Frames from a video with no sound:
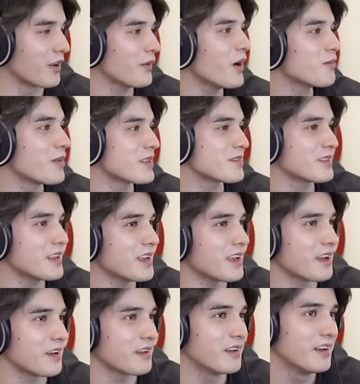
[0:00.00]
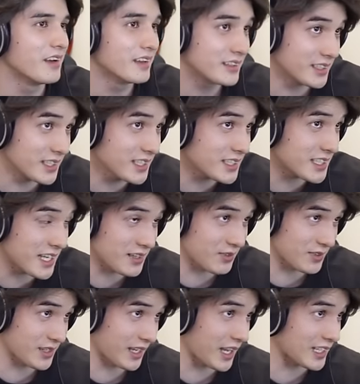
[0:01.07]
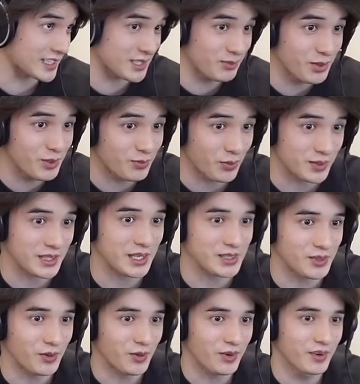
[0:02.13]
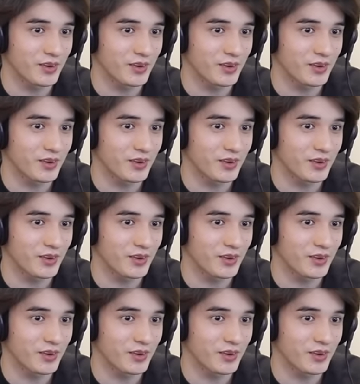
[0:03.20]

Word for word: れは別に人生として勝ちムーブをしたいでしょ。